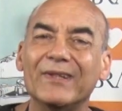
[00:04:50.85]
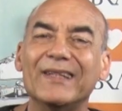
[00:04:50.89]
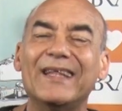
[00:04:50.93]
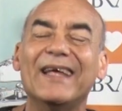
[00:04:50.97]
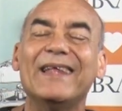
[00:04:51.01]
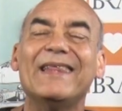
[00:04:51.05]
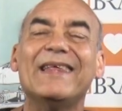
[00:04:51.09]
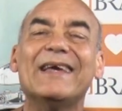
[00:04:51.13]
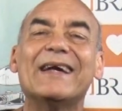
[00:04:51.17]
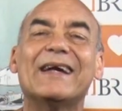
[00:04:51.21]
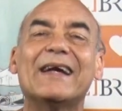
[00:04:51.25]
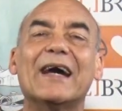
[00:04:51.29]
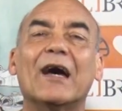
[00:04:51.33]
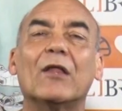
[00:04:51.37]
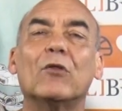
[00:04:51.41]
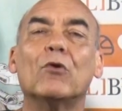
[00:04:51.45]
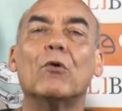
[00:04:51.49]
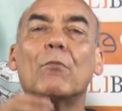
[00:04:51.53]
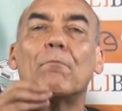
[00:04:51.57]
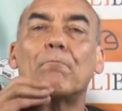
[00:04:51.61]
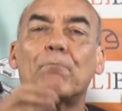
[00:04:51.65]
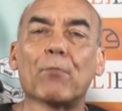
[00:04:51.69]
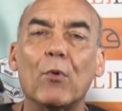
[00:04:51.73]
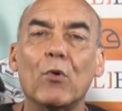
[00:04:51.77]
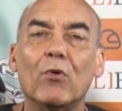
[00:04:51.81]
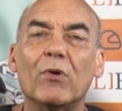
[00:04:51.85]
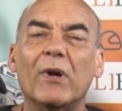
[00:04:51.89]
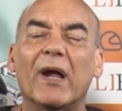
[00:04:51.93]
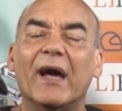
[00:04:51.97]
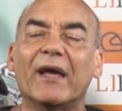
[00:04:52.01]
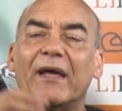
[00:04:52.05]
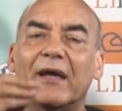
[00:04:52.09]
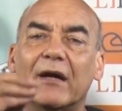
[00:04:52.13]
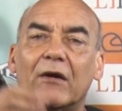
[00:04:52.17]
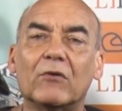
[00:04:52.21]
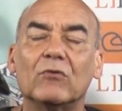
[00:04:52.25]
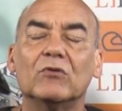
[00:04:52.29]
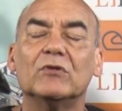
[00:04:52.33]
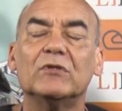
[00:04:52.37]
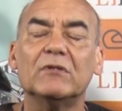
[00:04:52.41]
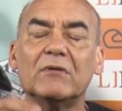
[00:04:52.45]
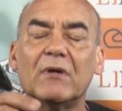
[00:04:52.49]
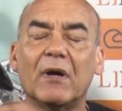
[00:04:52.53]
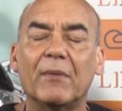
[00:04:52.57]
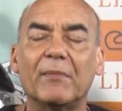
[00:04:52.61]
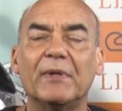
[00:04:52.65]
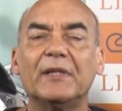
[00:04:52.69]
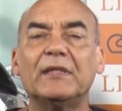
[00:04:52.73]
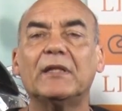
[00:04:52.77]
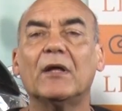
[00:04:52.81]
dedicado pura y
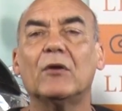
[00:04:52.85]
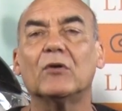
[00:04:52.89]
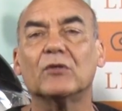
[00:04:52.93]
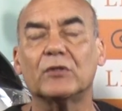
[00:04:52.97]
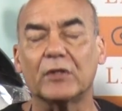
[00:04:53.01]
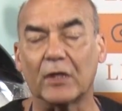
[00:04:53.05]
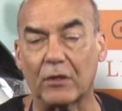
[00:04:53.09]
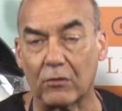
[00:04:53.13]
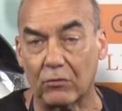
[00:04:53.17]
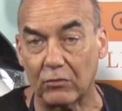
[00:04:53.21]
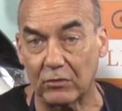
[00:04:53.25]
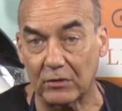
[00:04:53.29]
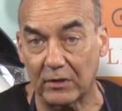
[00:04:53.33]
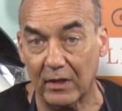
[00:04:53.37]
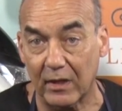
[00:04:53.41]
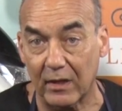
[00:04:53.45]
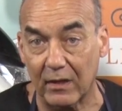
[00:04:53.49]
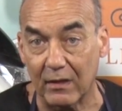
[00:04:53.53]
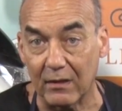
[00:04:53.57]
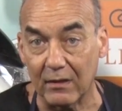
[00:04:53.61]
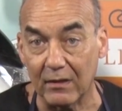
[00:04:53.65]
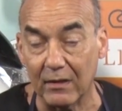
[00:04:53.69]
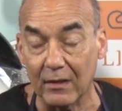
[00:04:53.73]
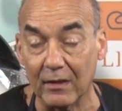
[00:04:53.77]
exclusivamente a los scooters.